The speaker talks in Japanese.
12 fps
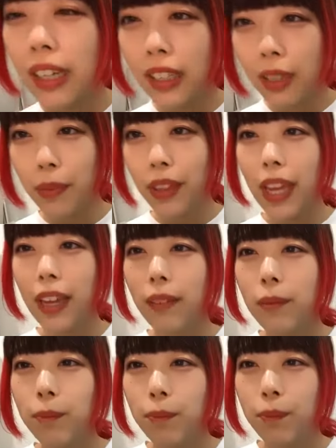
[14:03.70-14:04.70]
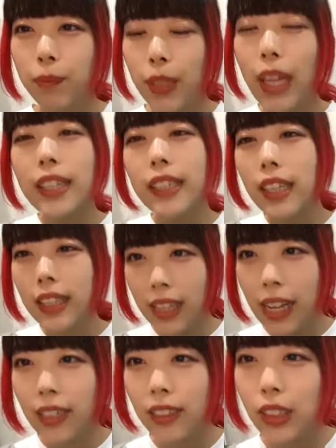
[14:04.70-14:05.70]
中で見たい確かに
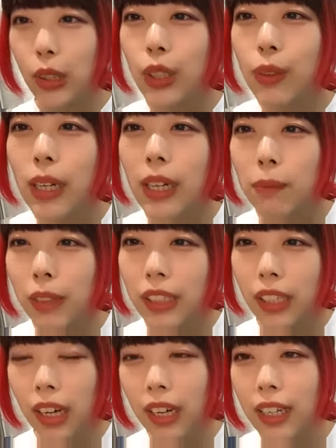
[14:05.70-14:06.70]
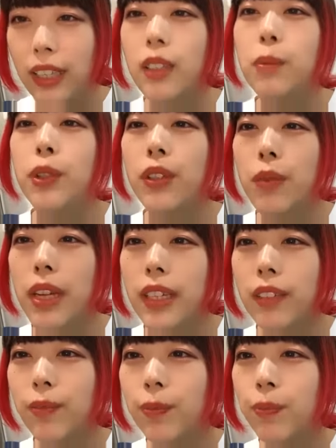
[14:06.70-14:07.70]
ねそれは真ん中らへんだもんね、う
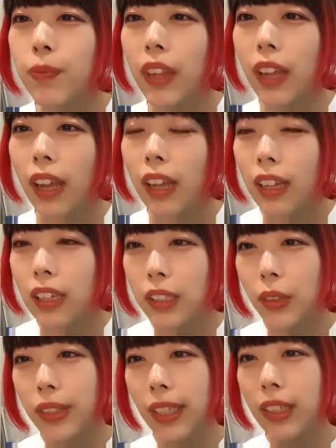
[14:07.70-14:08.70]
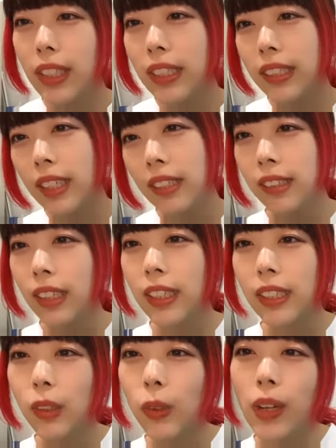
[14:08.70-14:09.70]
んソーシャルディスタンス
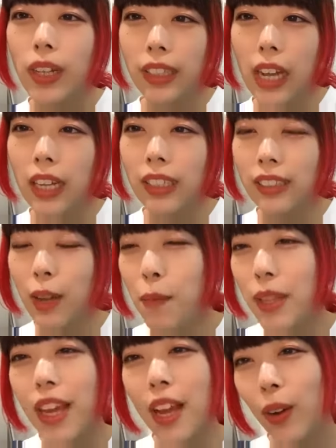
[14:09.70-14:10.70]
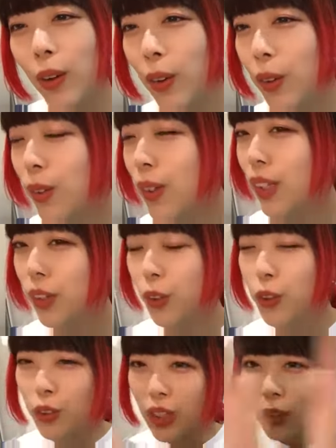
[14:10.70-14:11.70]
最高やなダメだよ
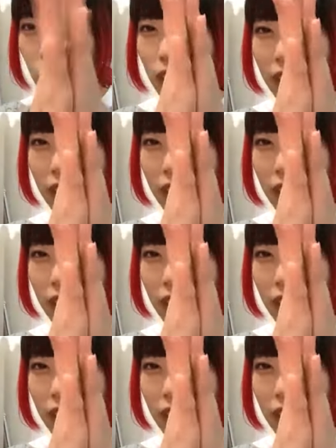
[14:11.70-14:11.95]
本当はこう